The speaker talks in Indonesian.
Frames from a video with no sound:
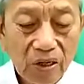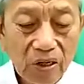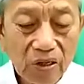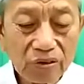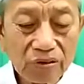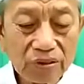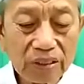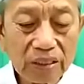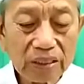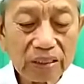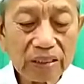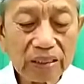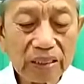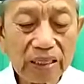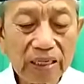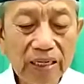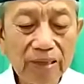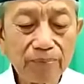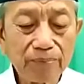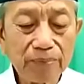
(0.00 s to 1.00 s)
onten
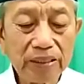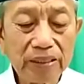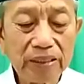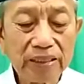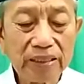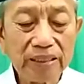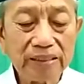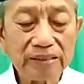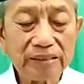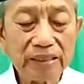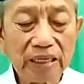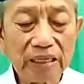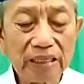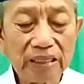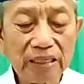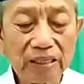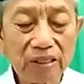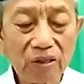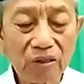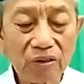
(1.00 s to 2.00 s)
kelamine
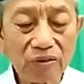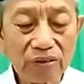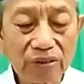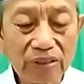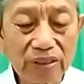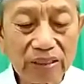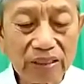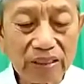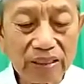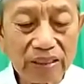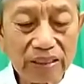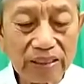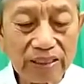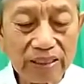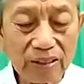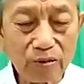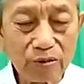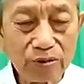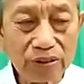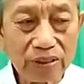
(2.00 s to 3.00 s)
jaler onten
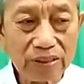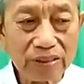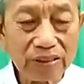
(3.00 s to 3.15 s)
niku